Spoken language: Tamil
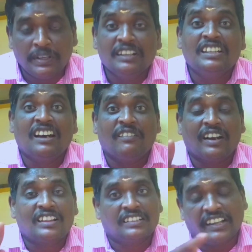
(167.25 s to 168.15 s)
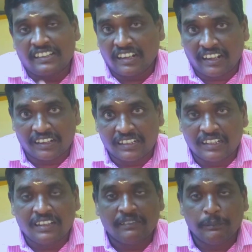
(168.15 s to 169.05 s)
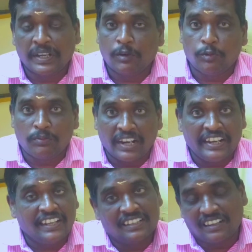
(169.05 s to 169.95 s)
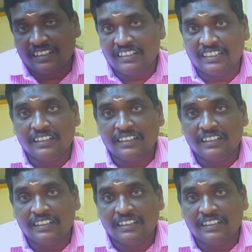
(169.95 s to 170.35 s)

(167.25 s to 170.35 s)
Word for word: மிகுந்த வருத்தத்தை தருகிறது மிகவும் கண்டிக்கத்தக்கது